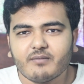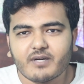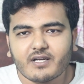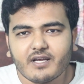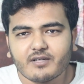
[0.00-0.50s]

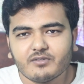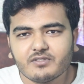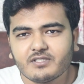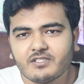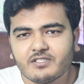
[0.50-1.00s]
বাট
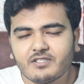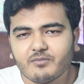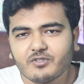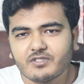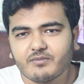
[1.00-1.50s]
এখন যে
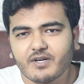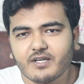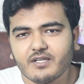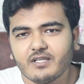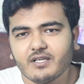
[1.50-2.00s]
সিস্টেম করছে
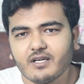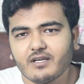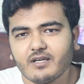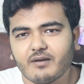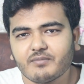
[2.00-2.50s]
ব্র্যান্ডেড
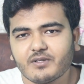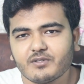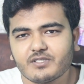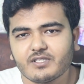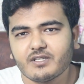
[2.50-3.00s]
আপনার
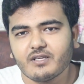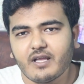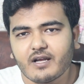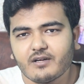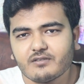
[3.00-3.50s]
হচ্ছে
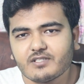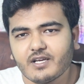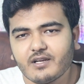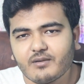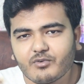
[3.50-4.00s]
অ্যাকাউন্ট
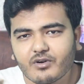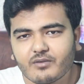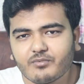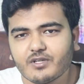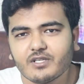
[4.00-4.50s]
সাইন আপ
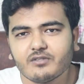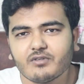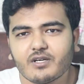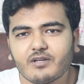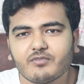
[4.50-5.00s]
করার পরে
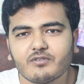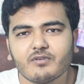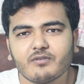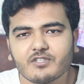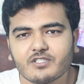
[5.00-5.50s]
কিন্তু এখানে ফোন
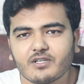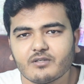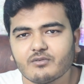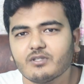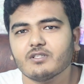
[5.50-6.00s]

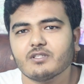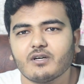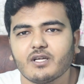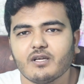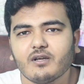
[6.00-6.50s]
ভেরিফিকেশানটা করে
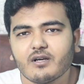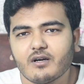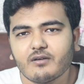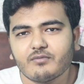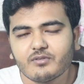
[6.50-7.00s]
নিতে হয়
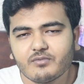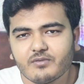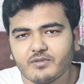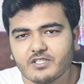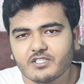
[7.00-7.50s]
কারণ ফোন
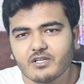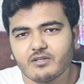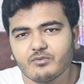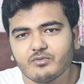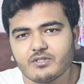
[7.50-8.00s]

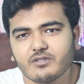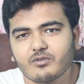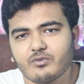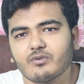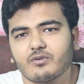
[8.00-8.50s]
ভেরিফিকেশান উইথ
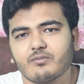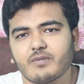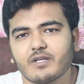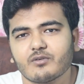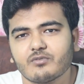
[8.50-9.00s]
কোড
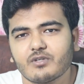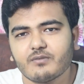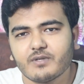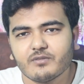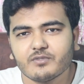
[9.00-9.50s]
মানে
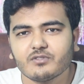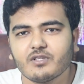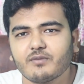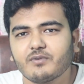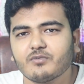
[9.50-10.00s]
কোডের মাধ্যমে
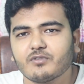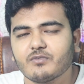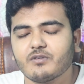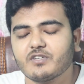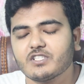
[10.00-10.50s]
যদি আপনি ফোন
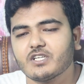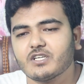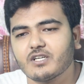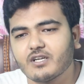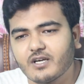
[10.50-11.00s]

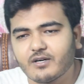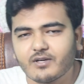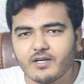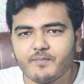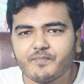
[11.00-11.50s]
ভেরিফিকেশানটা না
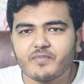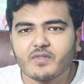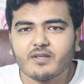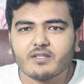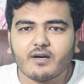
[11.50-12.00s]
করেন
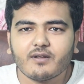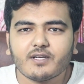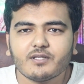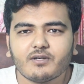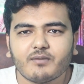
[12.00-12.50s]

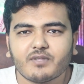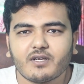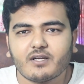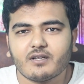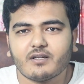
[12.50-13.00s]
তাহলে কিন্তু
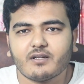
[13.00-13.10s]
আপনার